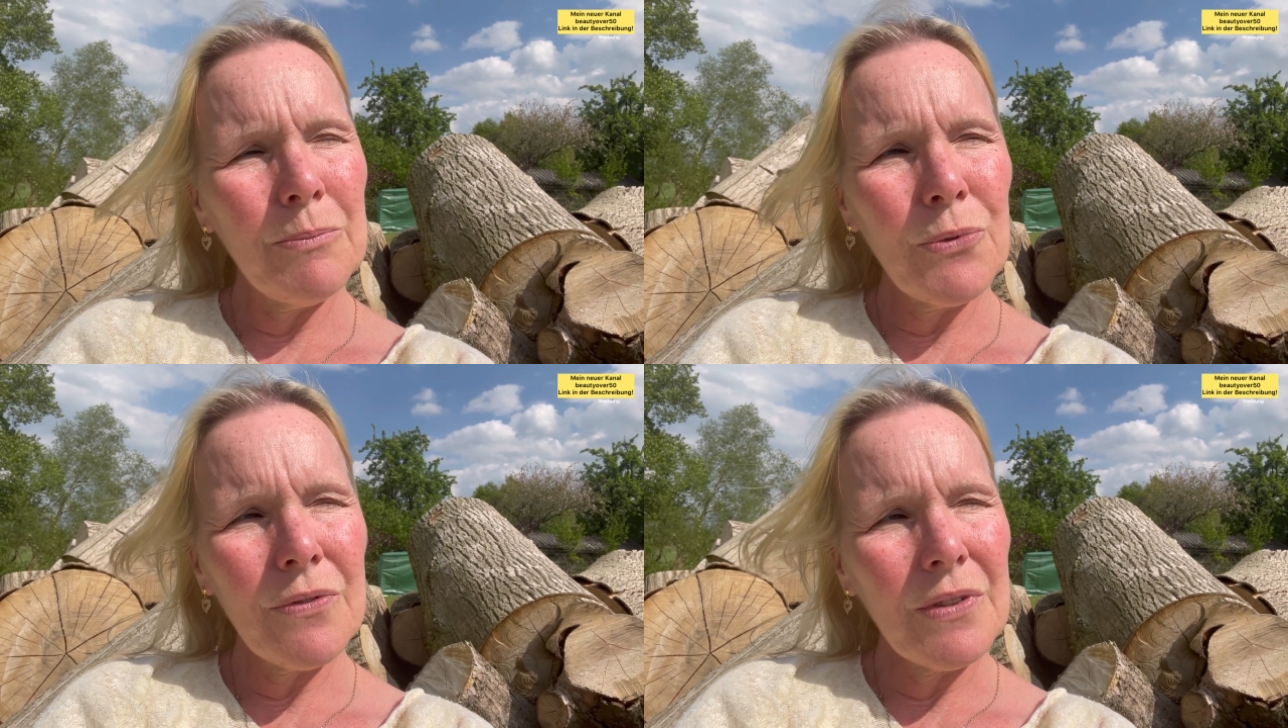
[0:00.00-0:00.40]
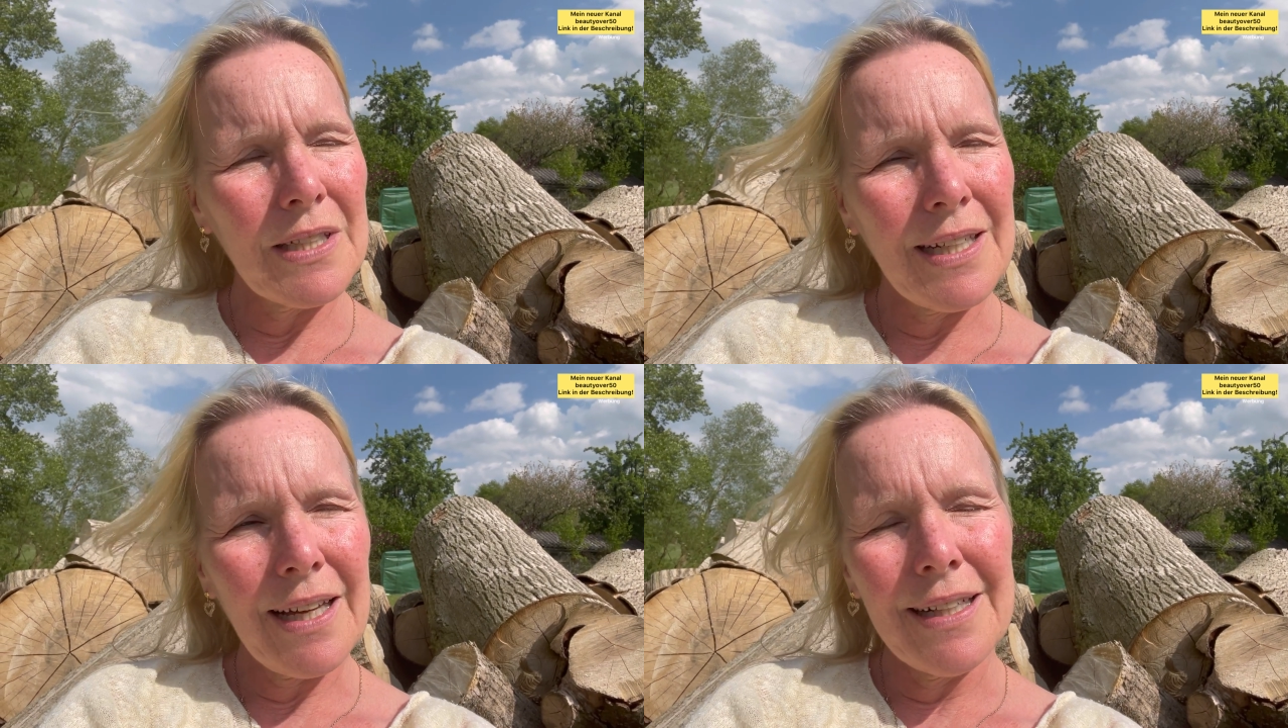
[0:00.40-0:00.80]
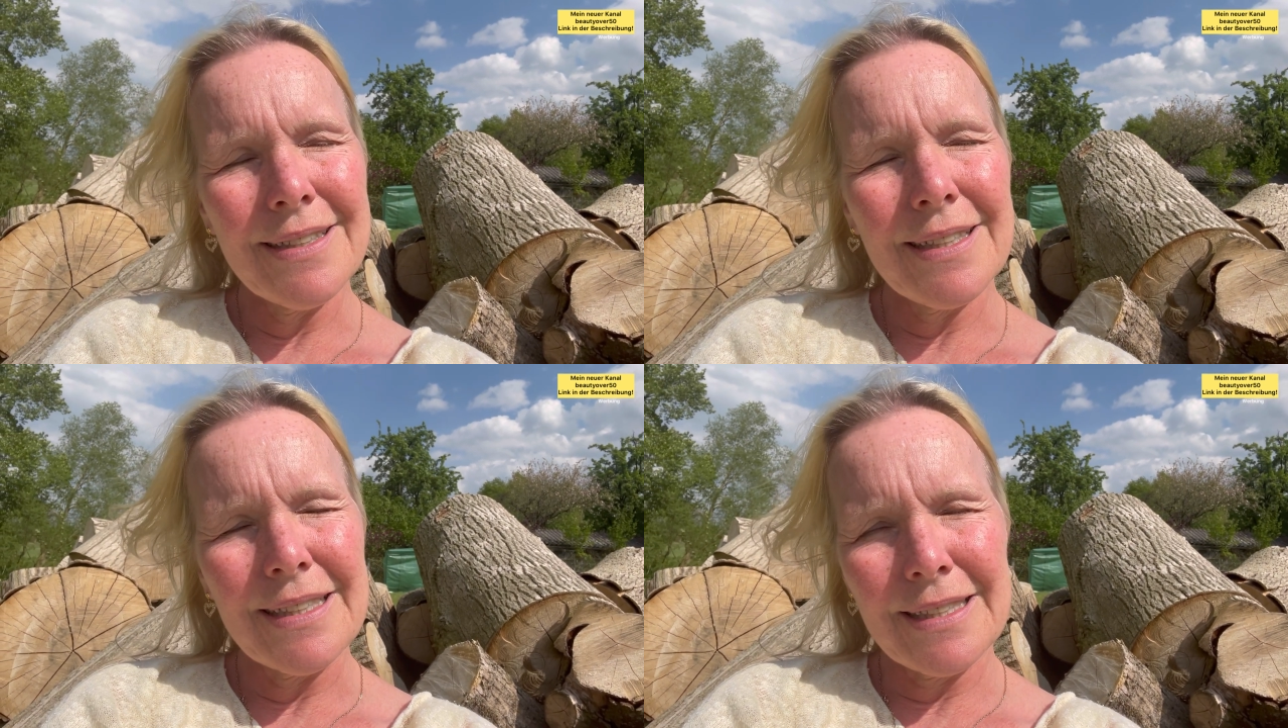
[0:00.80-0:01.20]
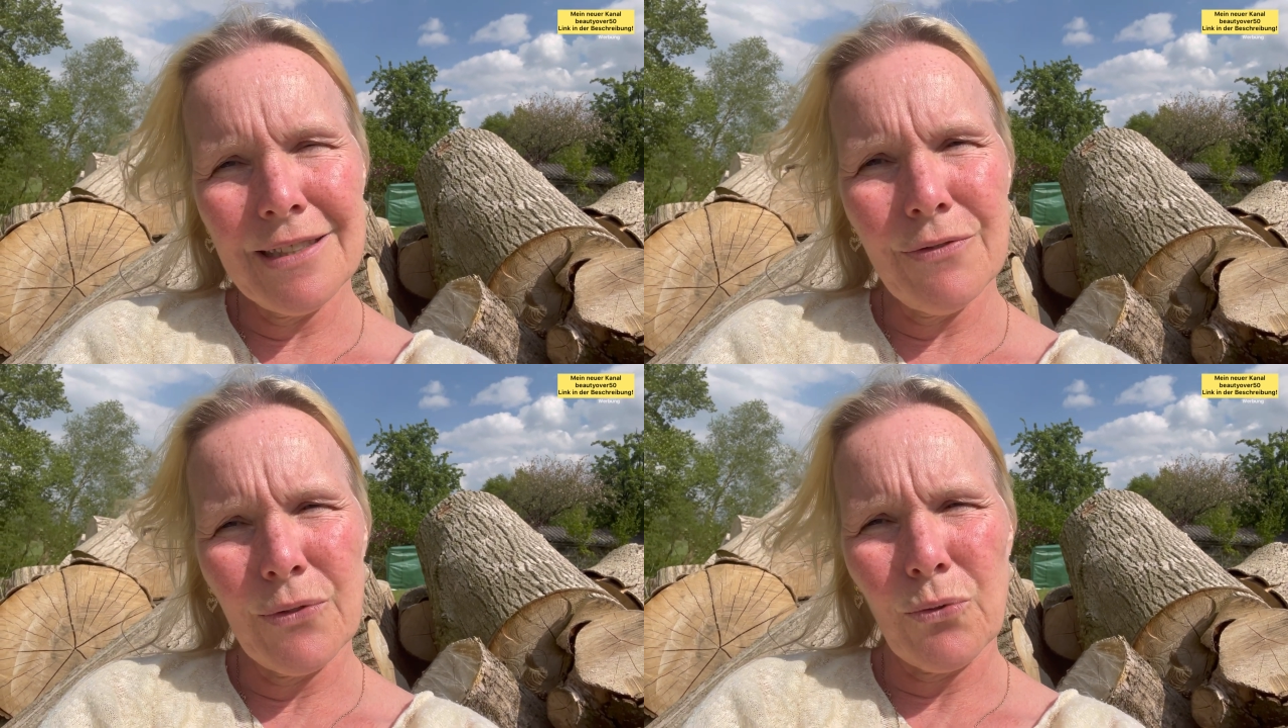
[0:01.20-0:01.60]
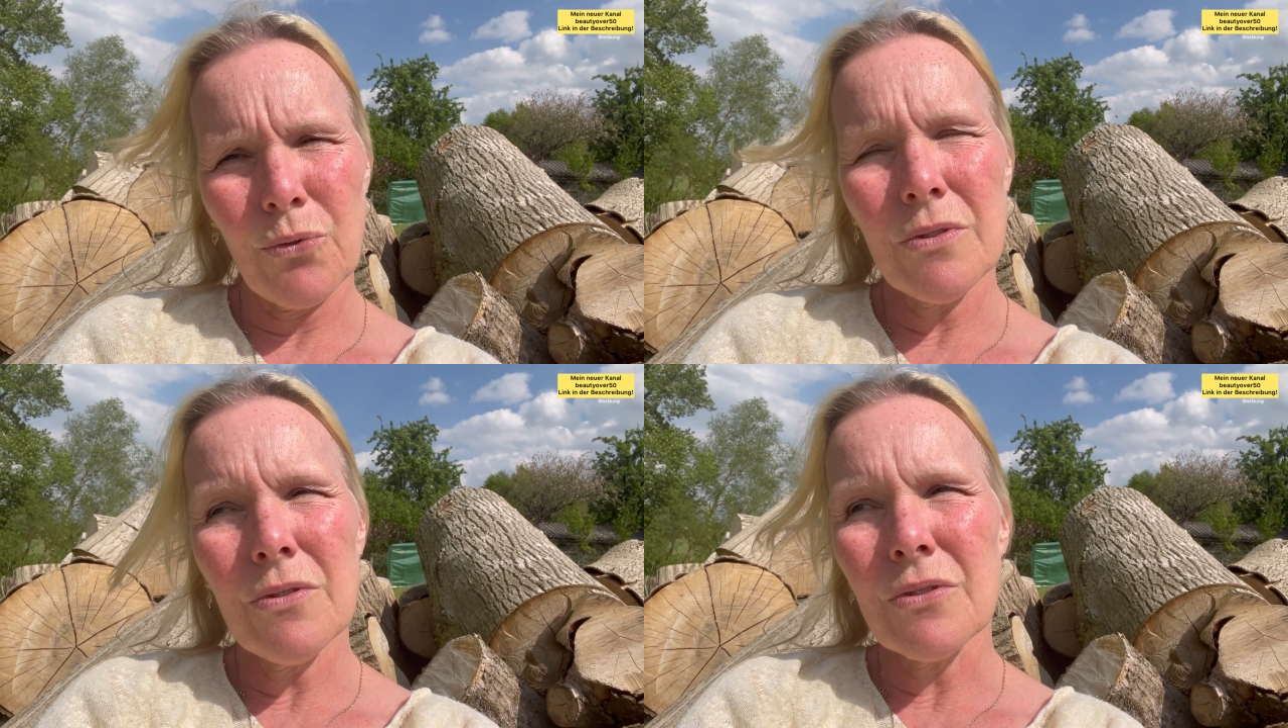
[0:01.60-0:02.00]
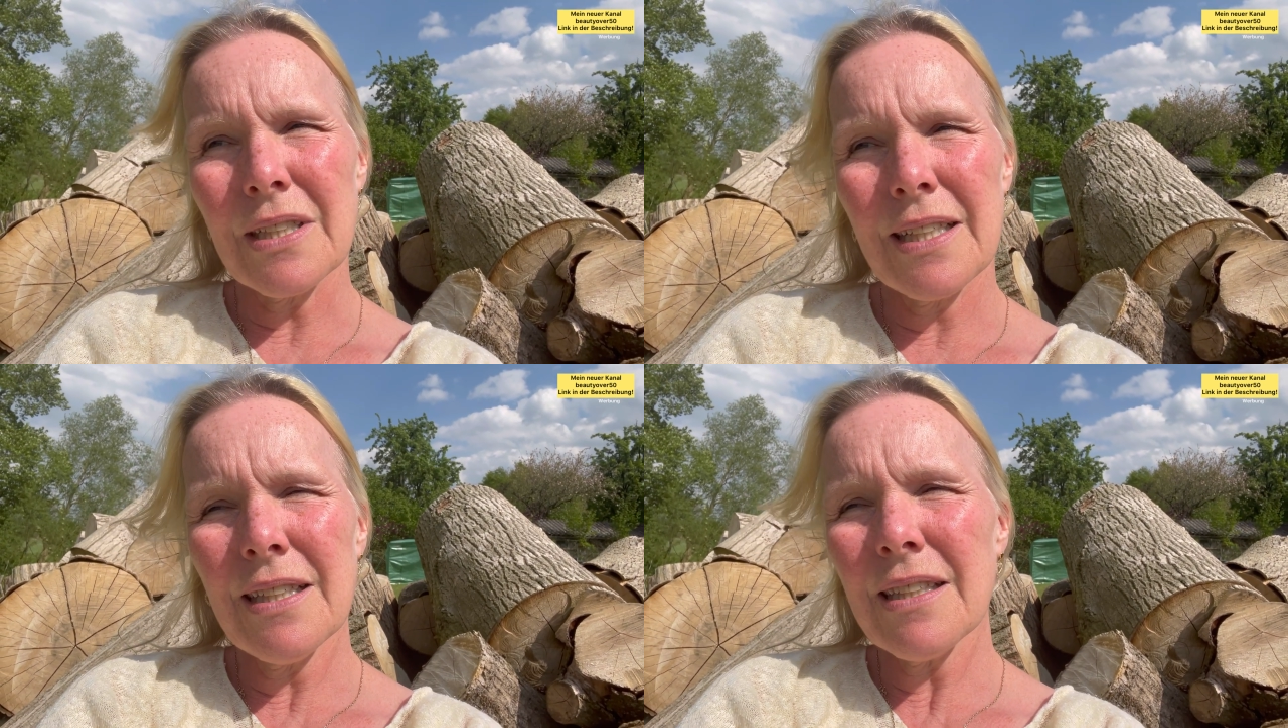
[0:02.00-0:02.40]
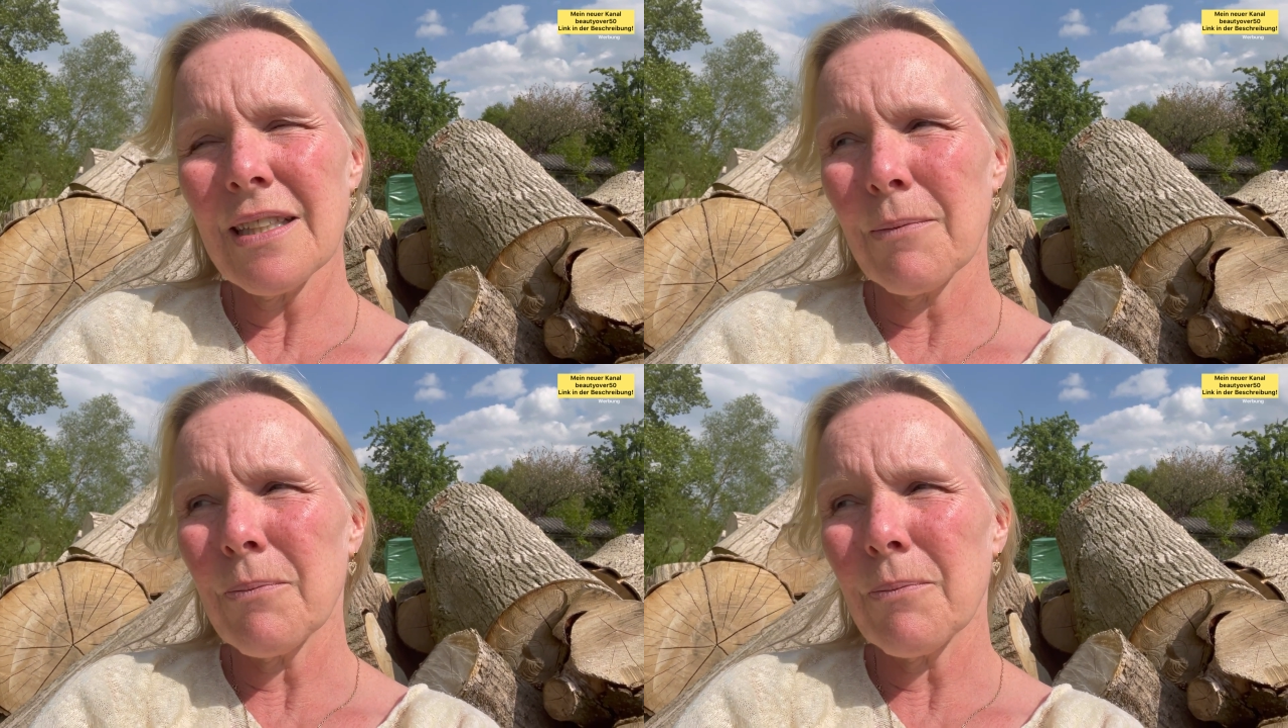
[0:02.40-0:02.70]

müssen wir da nach Alternativen suchen und ich